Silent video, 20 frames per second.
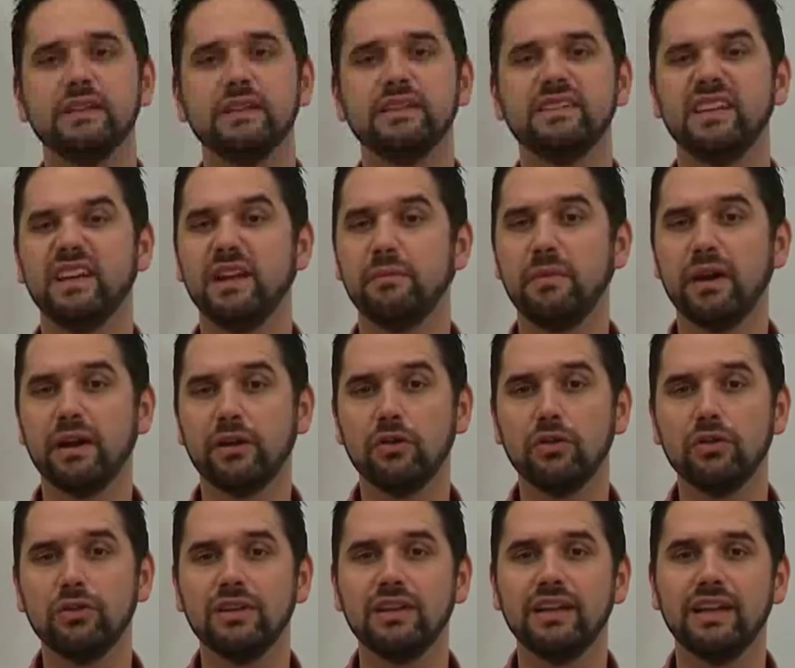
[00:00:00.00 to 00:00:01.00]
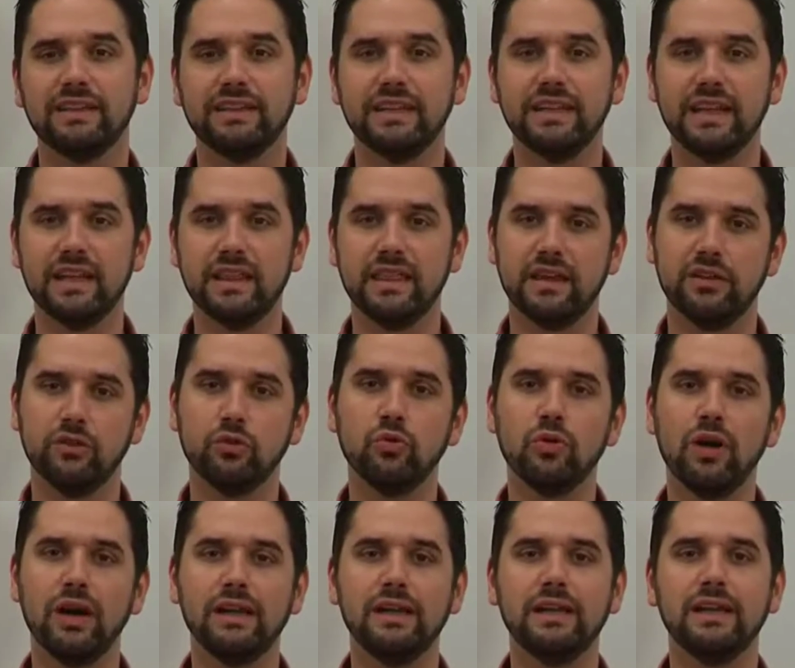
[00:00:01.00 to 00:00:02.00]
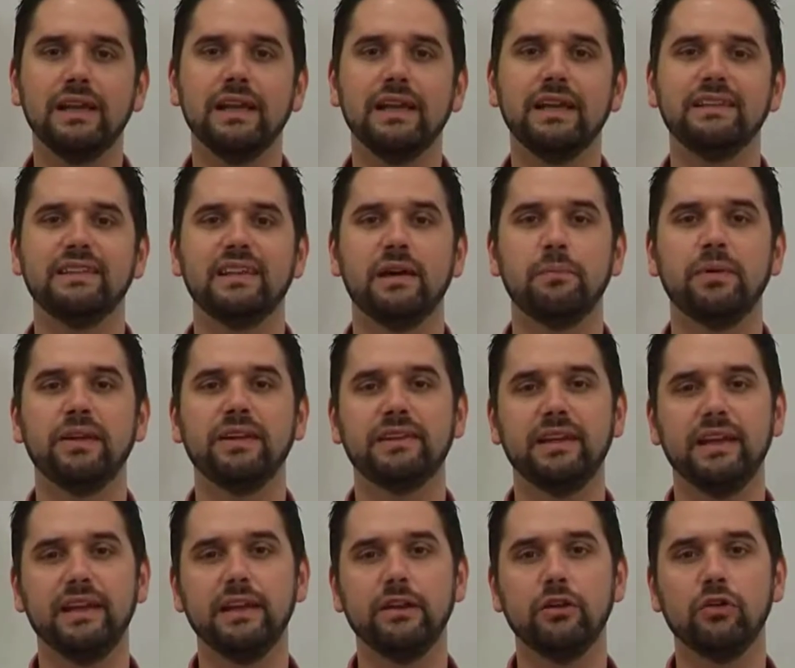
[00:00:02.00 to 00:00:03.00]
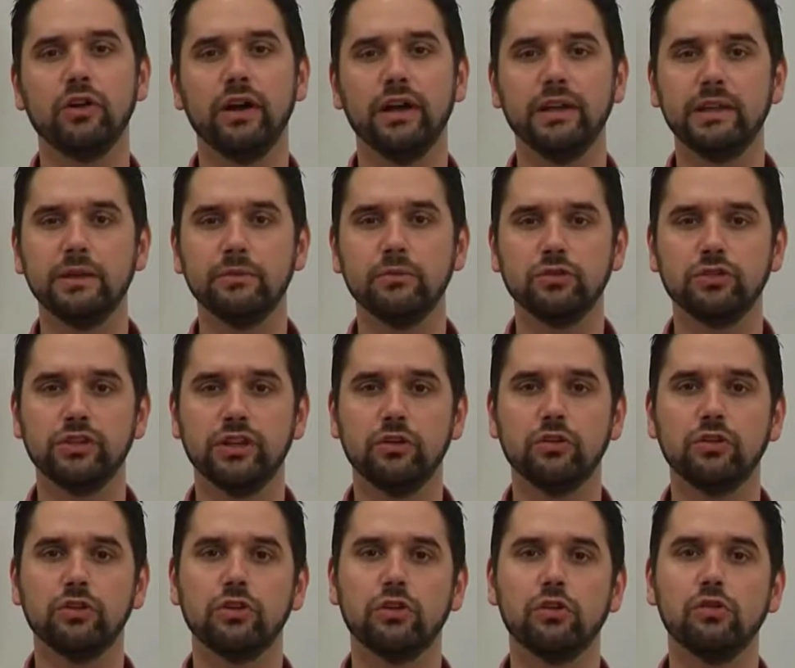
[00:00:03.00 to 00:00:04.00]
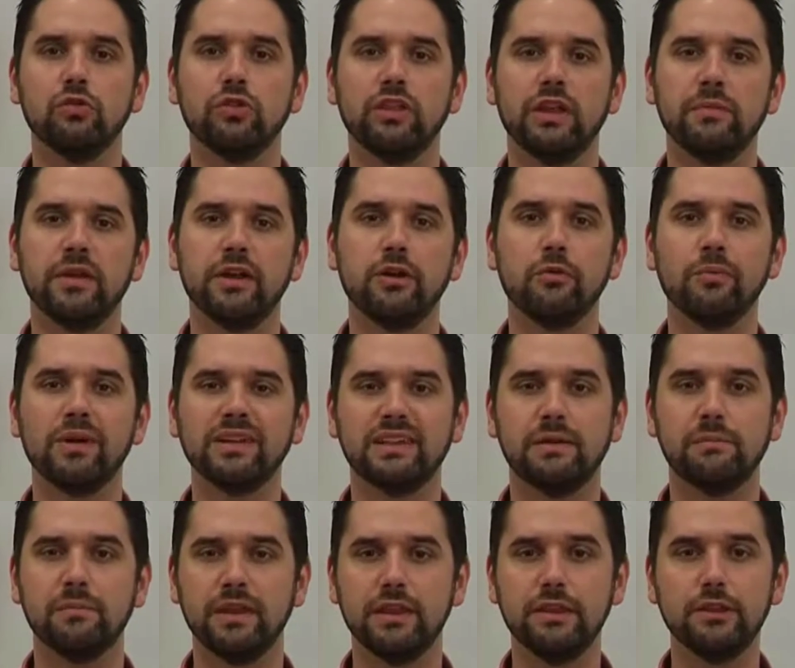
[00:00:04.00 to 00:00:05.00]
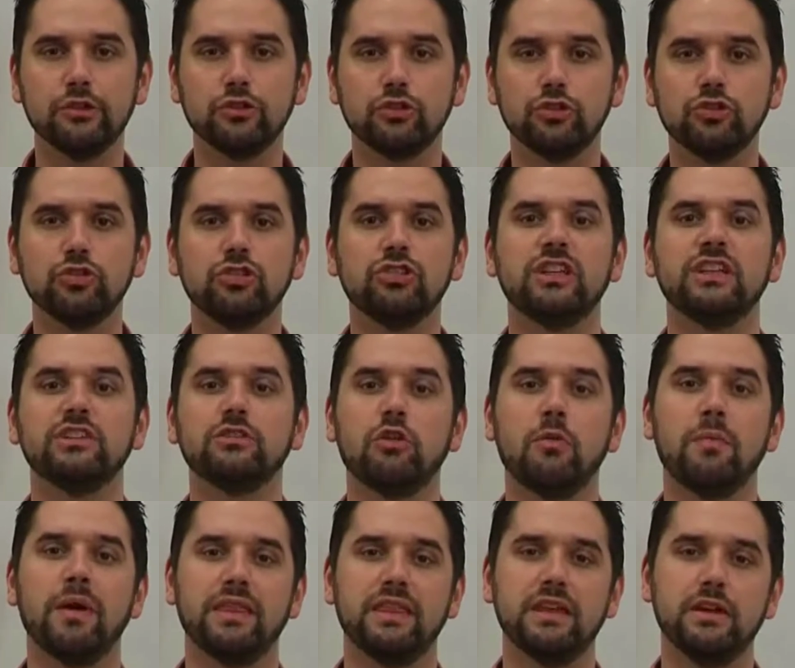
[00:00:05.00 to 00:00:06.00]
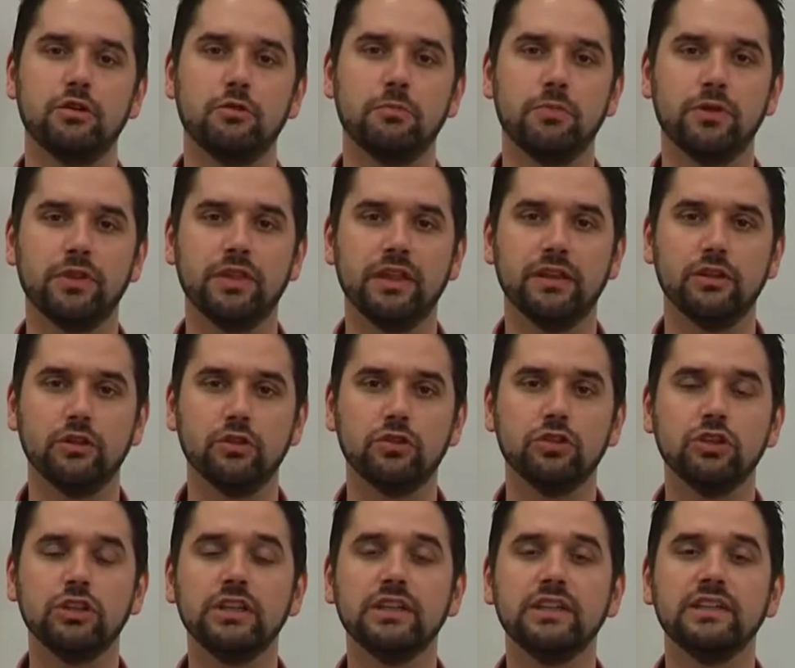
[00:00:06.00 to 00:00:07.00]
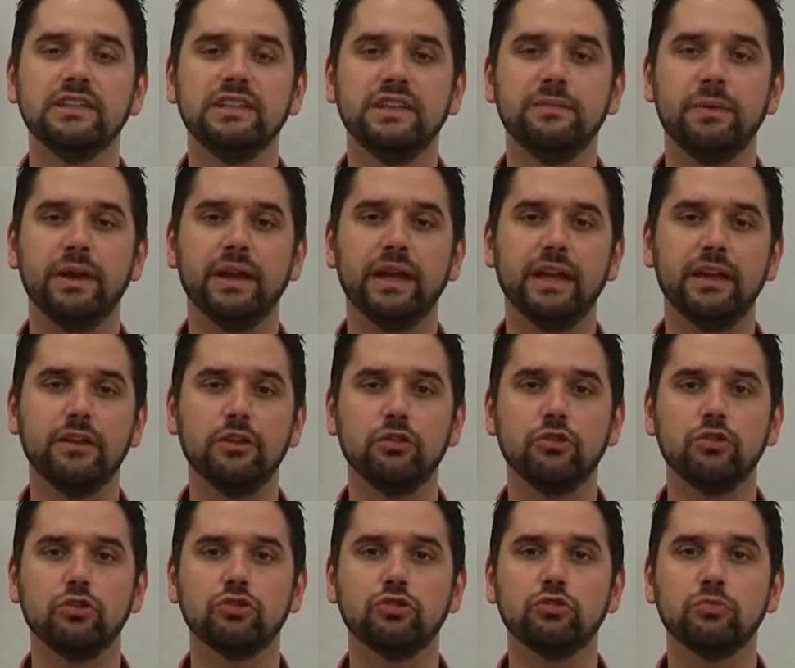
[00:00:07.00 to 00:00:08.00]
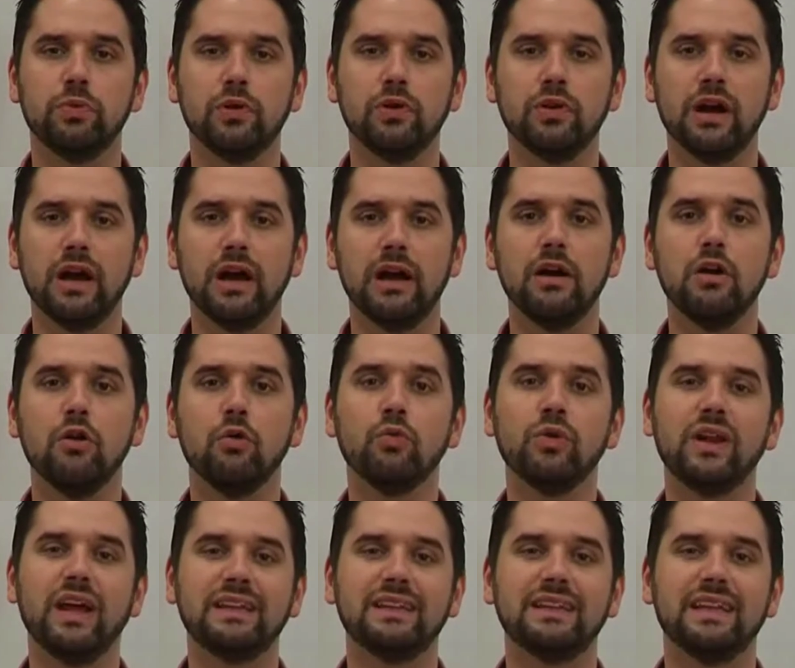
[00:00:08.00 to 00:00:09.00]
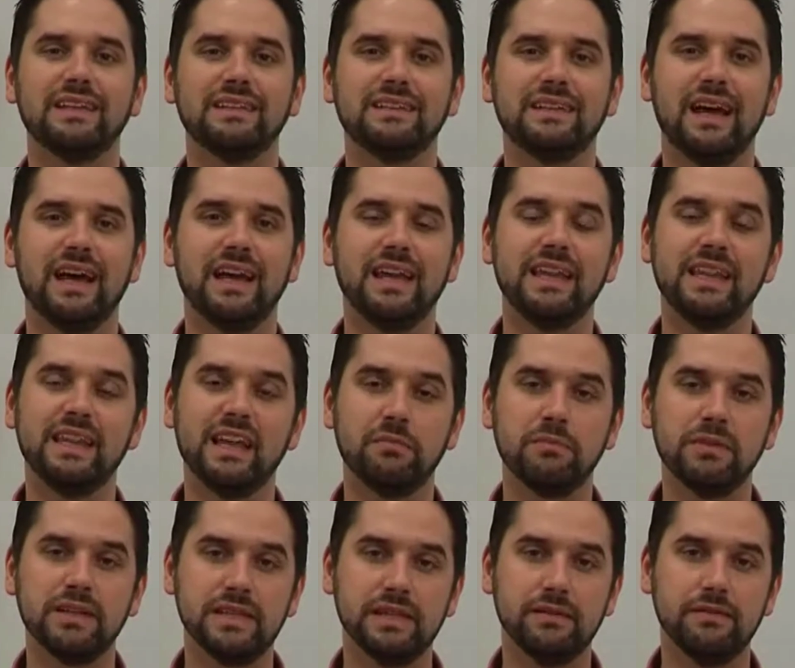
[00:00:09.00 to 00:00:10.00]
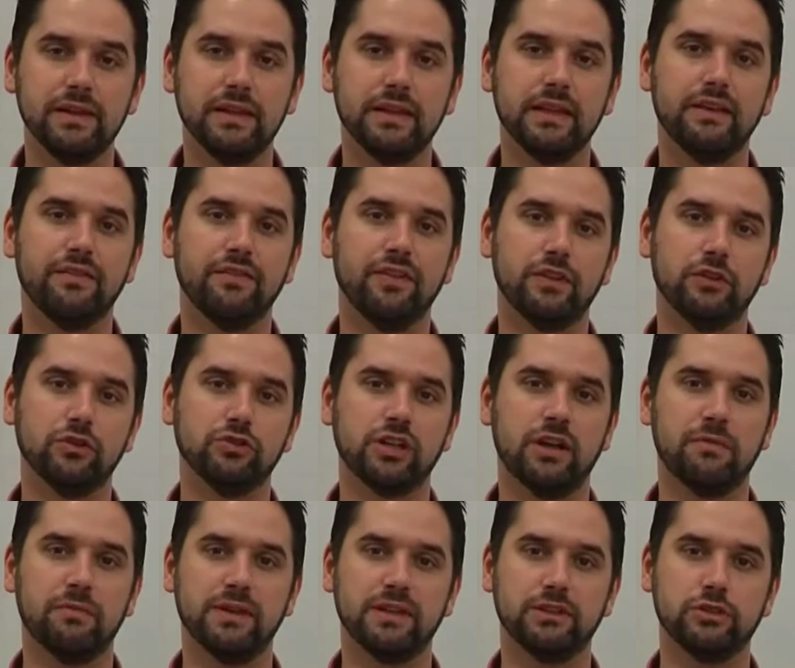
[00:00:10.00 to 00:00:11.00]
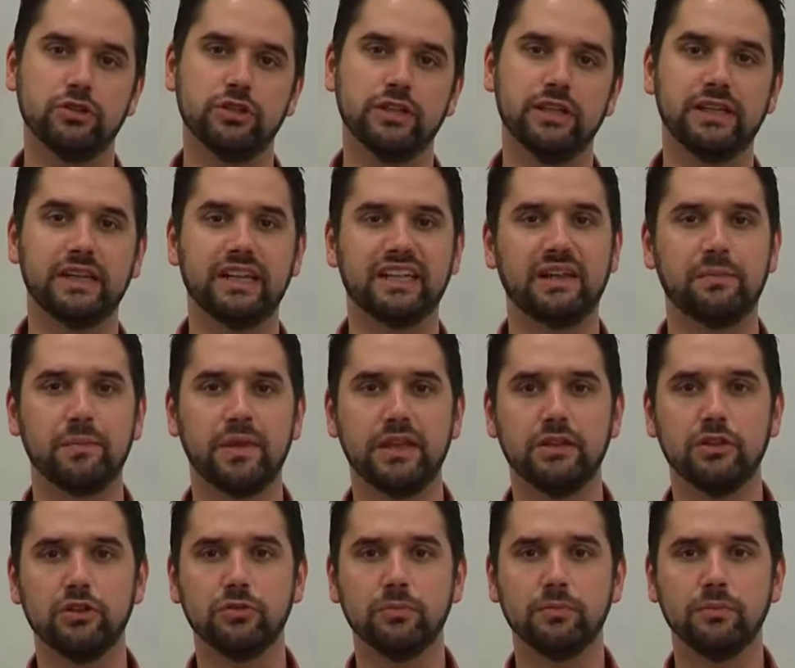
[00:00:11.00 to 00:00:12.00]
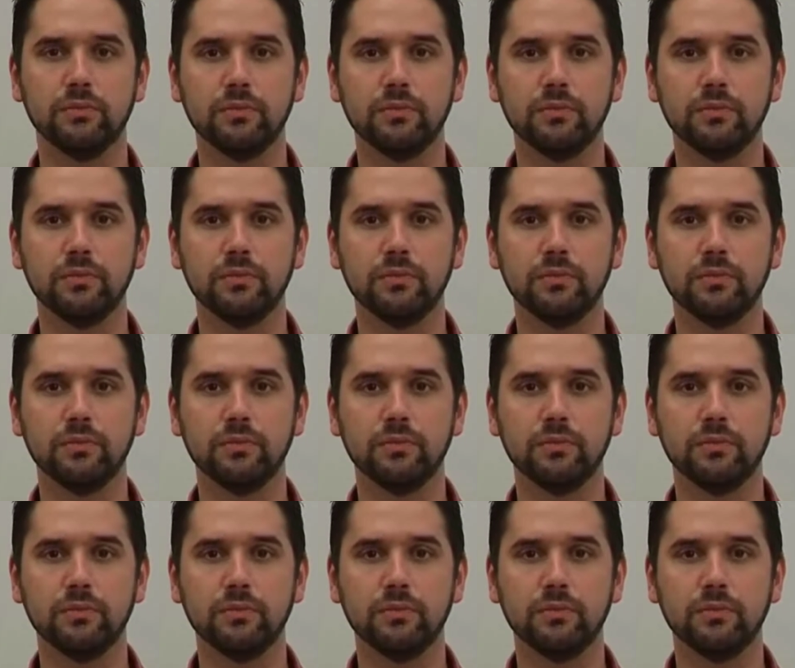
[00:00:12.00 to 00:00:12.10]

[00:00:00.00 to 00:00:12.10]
Sin embargo, la tendencia actual es a perseguir objetivos de control glucémico más ambiciosos, 6,5%, siempre que ello no suponga una tasa inadmisible de efectos adversos del tratamiento.